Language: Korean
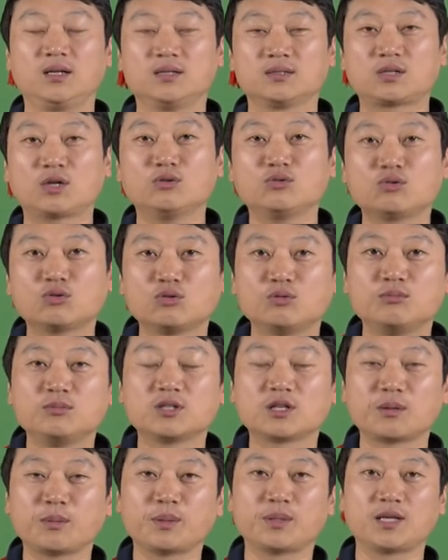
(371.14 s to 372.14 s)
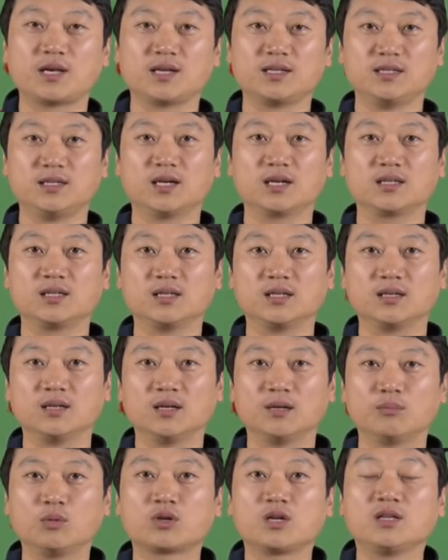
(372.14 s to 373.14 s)
선수 움직임에 대한 이야기,
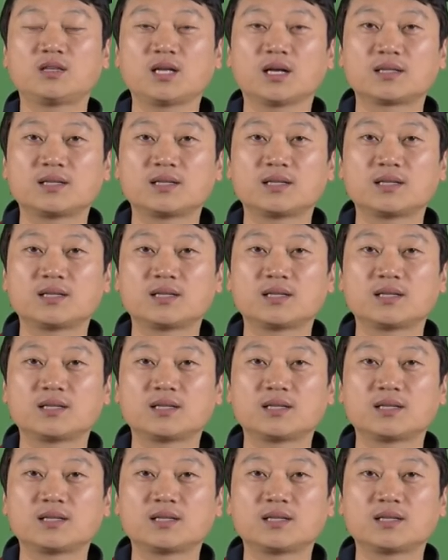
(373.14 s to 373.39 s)
뭐 기타